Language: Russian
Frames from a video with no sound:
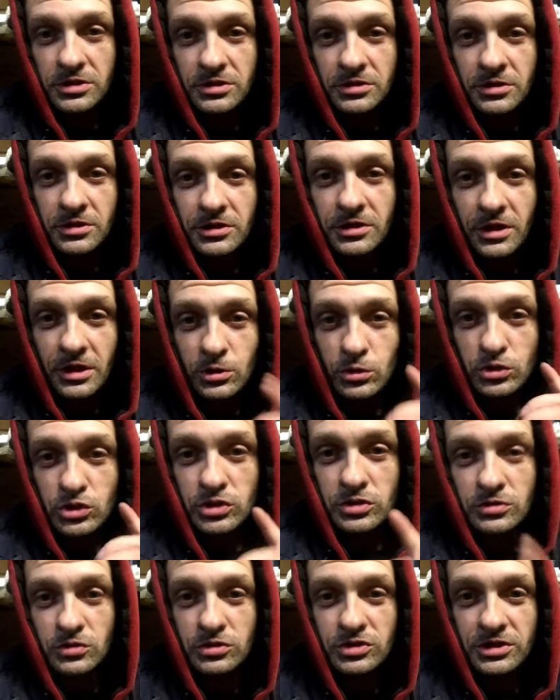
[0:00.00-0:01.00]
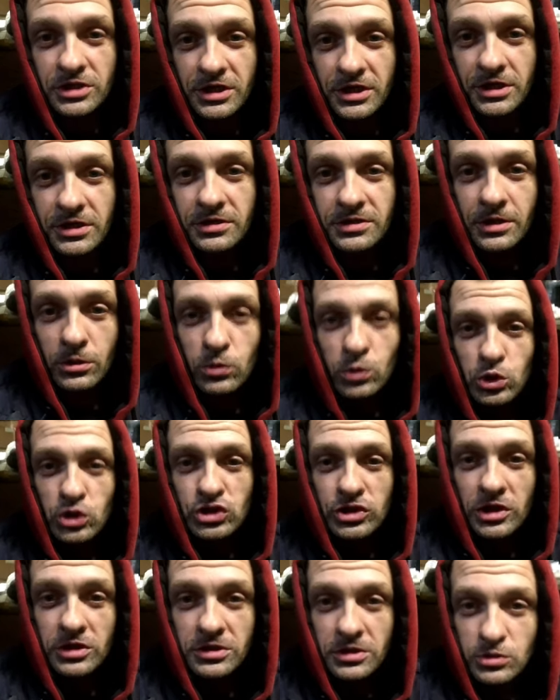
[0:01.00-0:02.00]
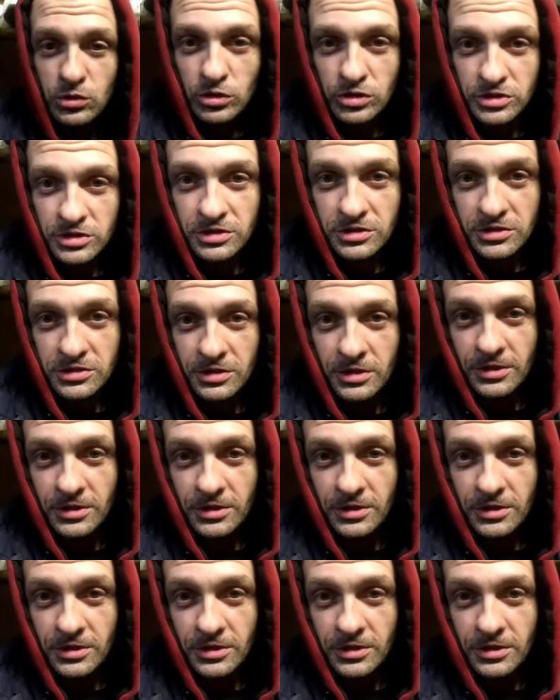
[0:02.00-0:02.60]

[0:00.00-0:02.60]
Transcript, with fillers: Э, короче, друзья, такой еще анекдотик.